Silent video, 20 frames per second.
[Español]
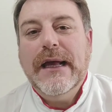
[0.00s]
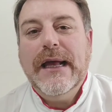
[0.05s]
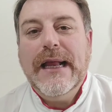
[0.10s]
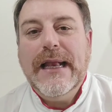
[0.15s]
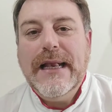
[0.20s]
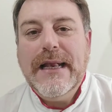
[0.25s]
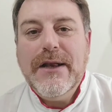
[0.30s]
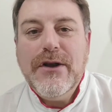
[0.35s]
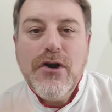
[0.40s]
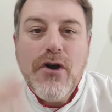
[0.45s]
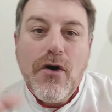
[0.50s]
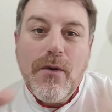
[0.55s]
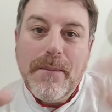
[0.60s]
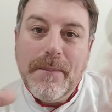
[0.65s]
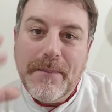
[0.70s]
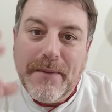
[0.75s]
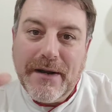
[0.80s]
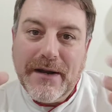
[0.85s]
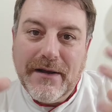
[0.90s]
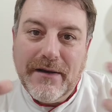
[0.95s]
el
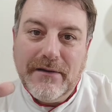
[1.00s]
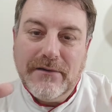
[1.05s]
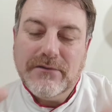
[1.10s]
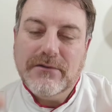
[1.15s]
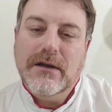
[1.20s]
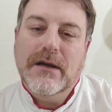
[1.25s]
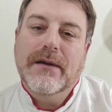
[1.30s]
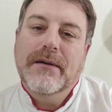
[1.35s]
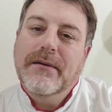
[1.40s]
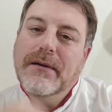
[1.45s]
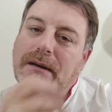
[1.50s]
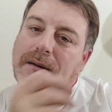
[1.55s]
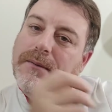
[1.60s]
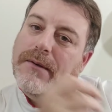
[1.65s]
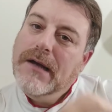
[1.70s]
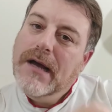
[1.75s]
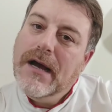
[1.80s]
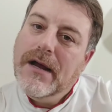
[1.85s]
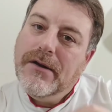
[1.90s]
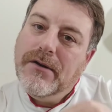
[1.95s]
nombre, o sea,
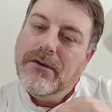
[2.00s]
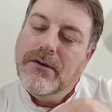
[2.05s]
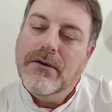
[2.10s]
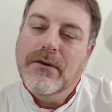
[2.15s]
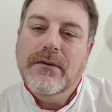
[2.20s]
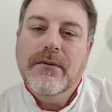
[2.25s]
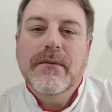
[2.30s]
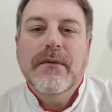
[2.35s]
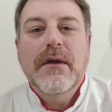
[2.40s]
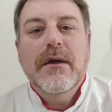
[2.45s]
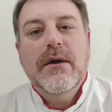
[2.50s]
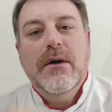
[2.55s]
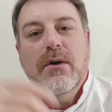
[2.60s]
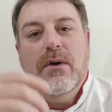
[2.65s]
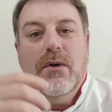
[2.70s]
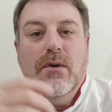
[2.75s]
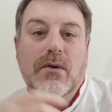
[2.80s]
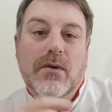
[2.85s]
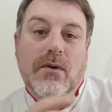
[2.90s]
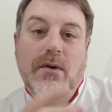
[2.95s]
liviano
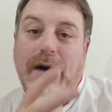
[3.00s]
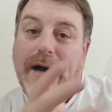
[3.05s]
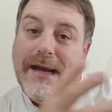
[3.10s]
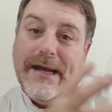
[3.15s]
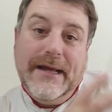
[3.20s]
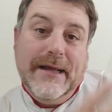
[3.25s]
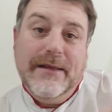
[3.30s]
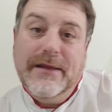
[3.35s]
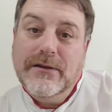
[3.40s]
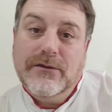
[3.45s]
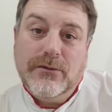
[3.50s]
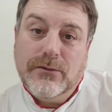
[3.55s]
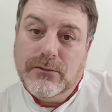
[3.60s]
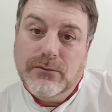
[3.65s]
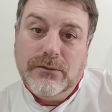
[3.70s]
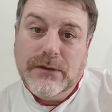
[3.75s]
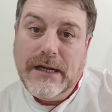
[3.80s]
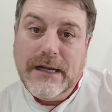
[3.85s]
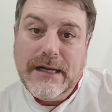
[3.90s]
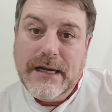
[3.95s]
o de
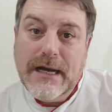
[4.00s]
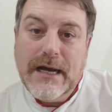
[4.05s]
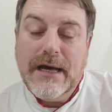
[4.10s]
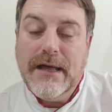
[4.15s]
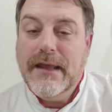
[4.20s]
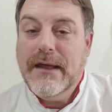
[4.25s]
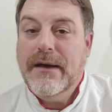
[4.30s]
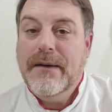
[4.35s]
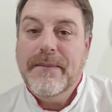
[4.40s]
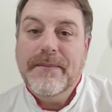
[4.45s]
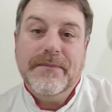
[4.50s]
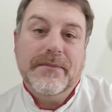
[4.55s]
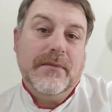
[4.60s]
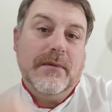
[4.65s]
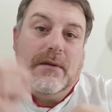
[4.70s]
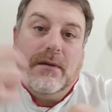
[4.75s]
estructura aireada,